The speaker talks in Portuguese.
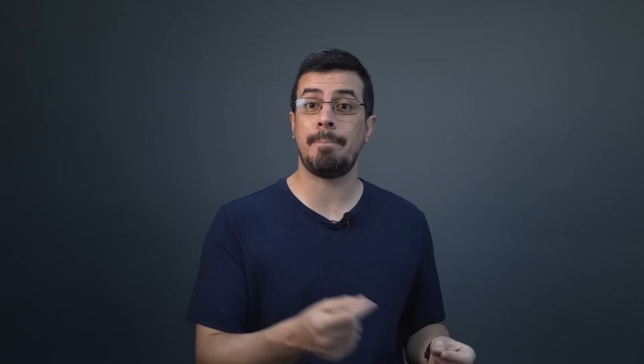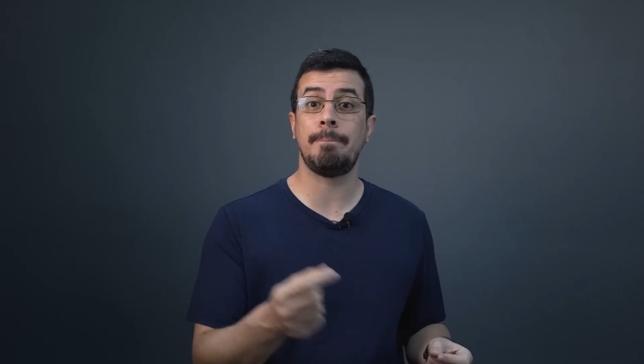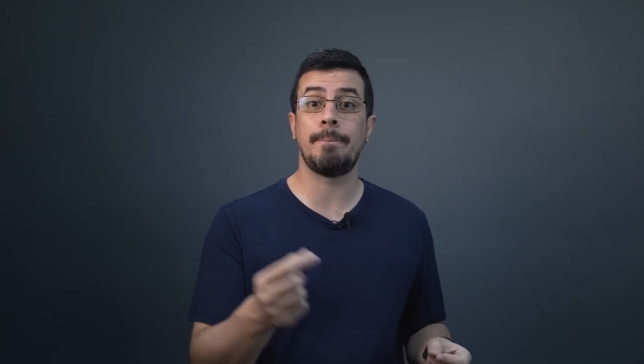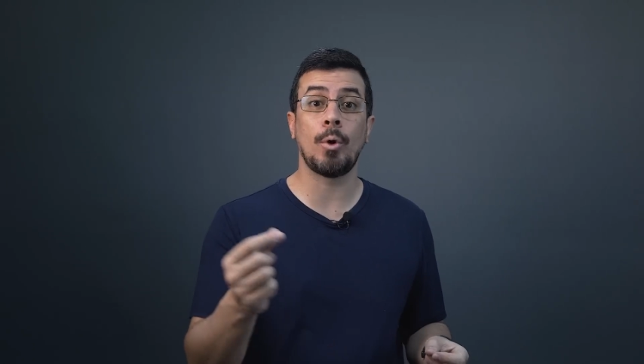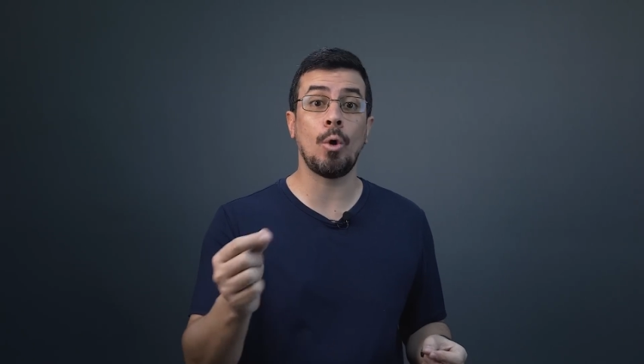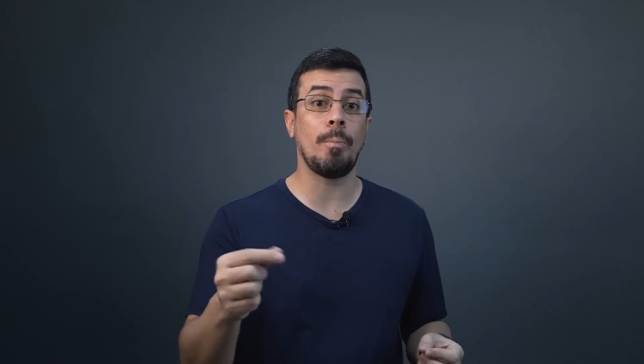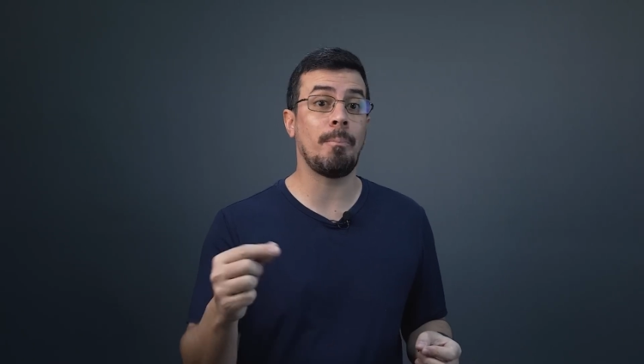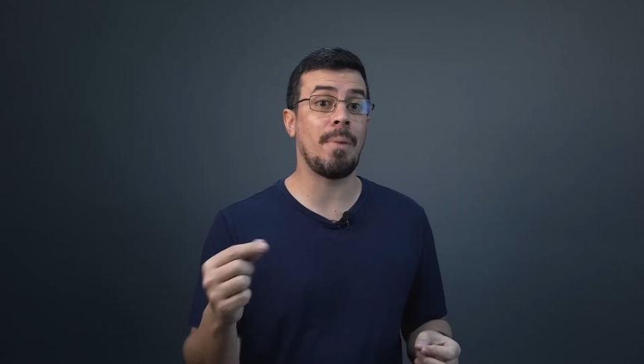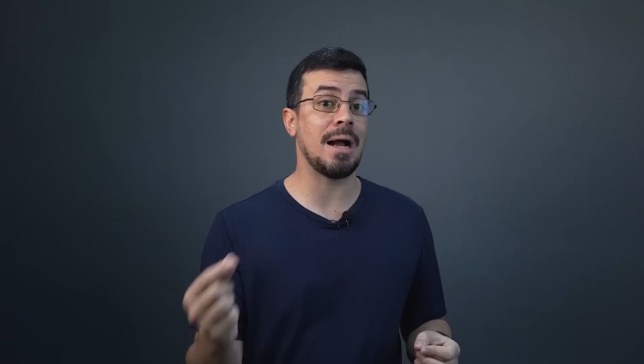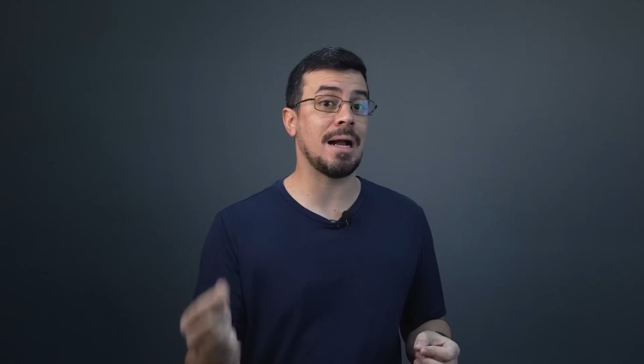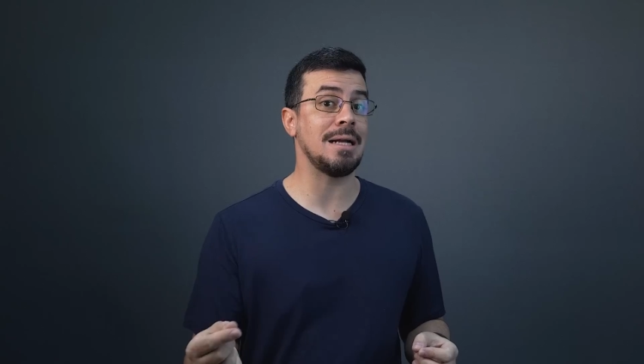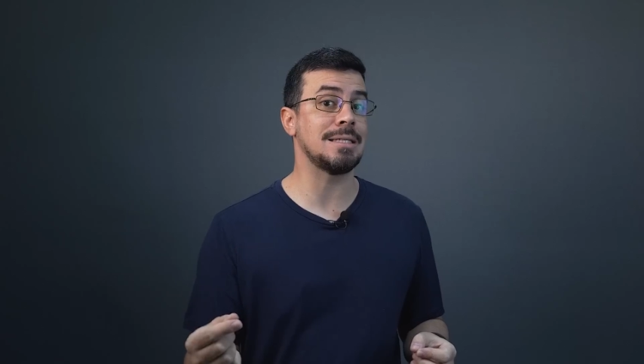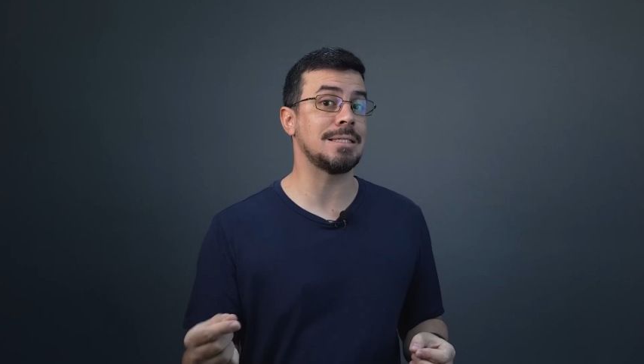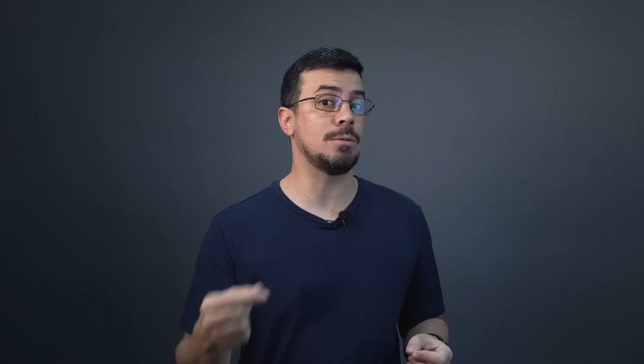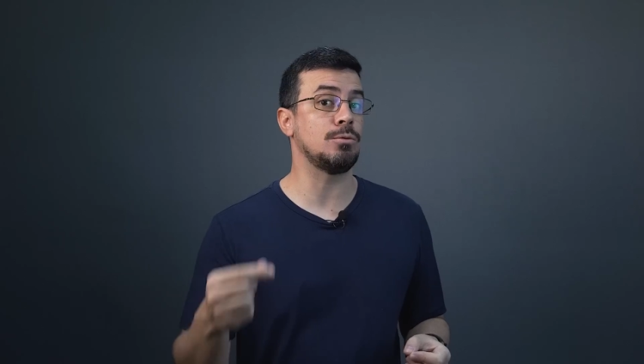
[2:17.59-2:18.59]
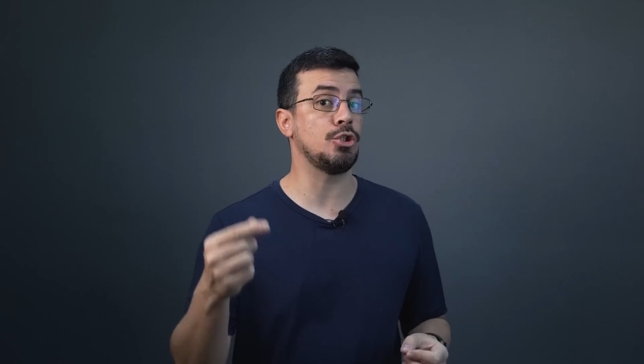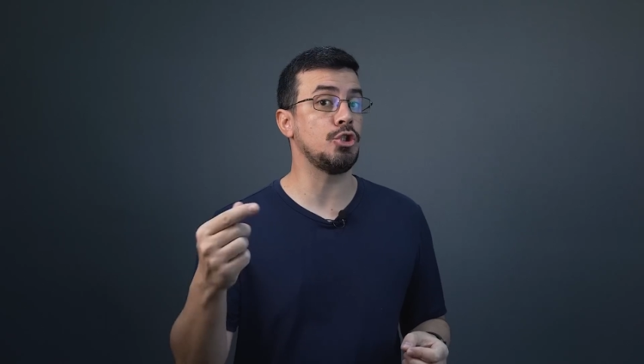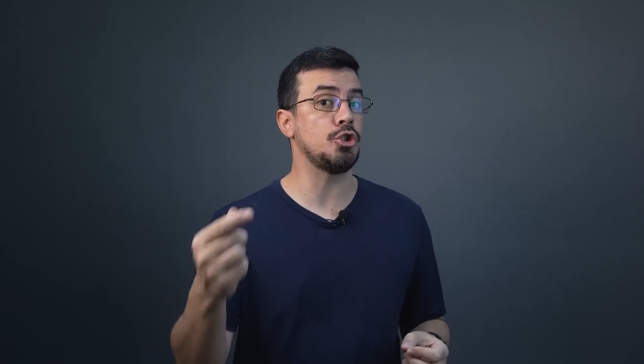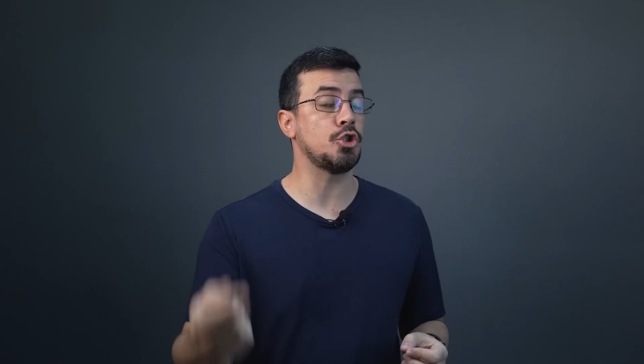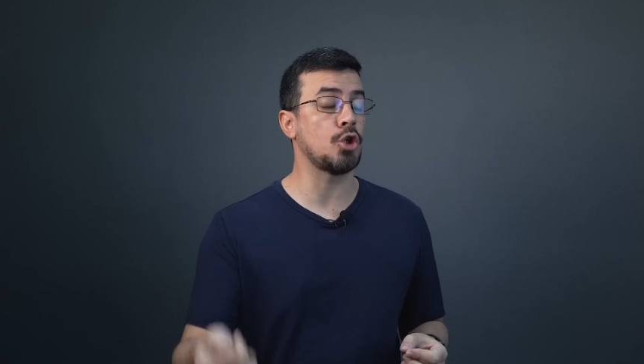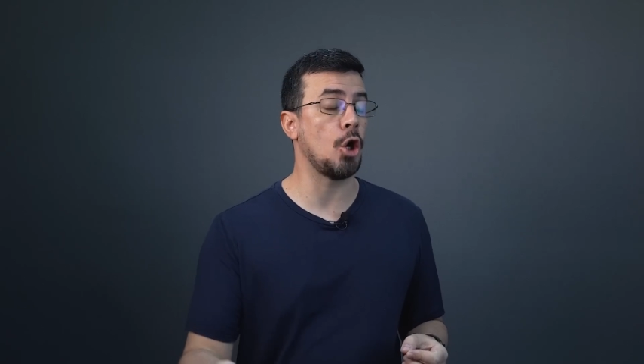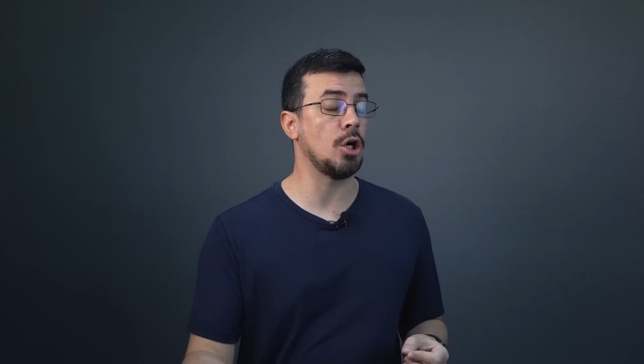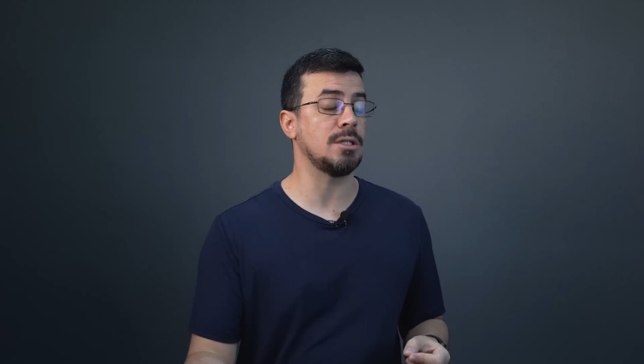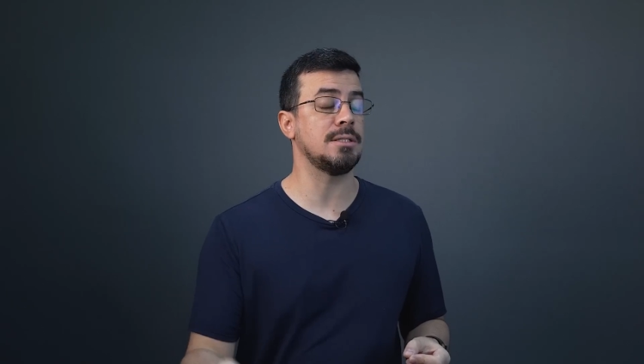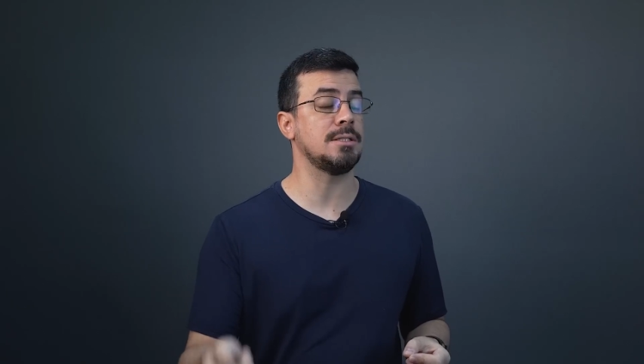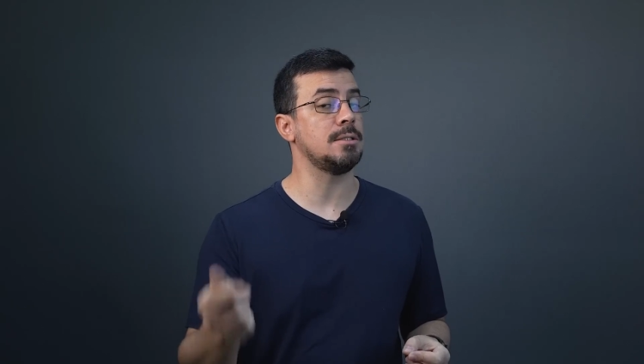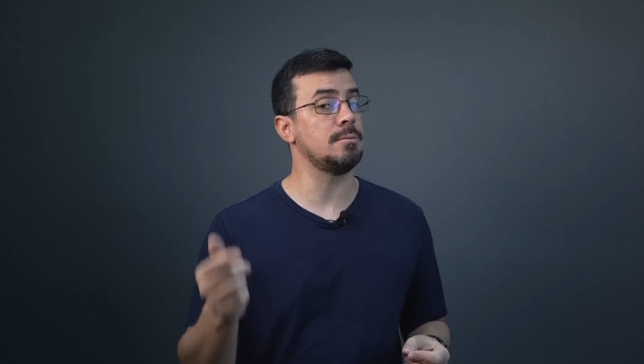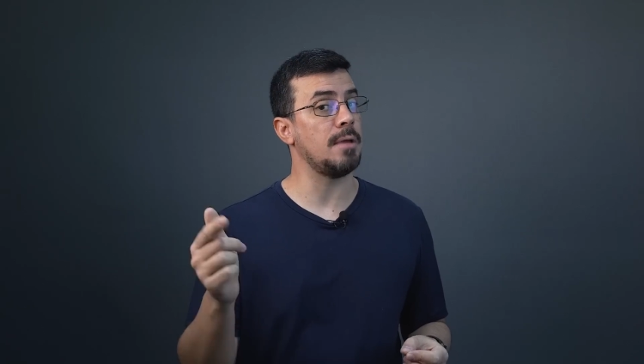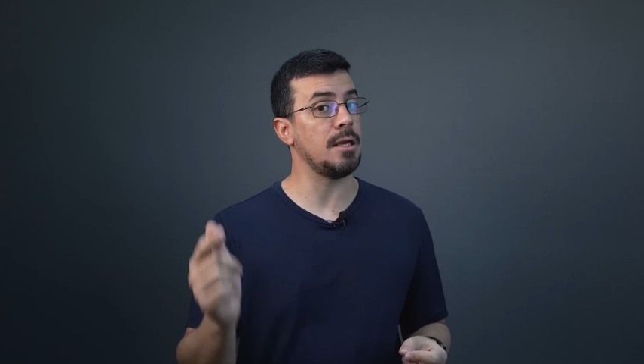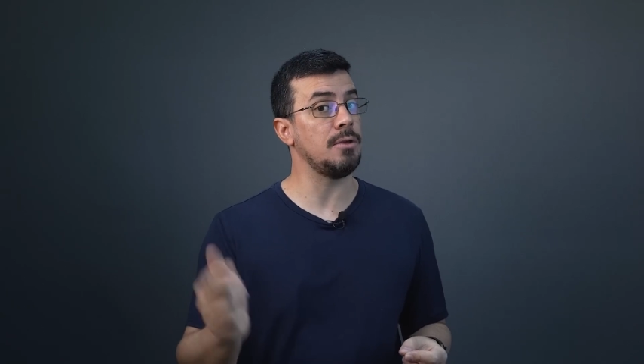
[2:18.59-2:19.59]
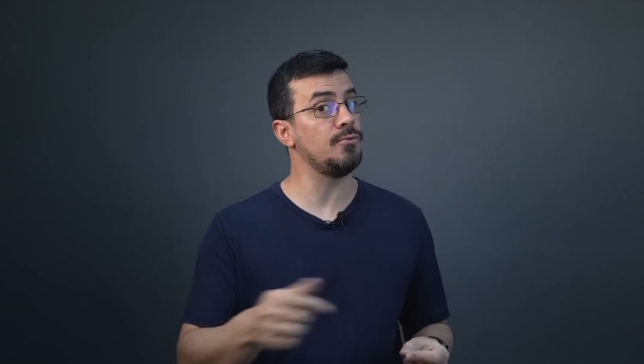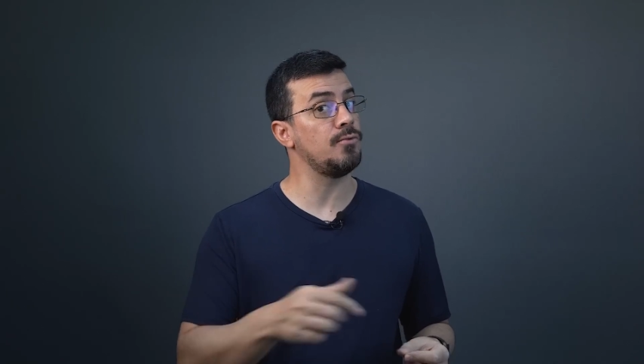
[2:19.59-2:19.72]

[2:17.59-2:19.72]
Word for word: propagação de choques em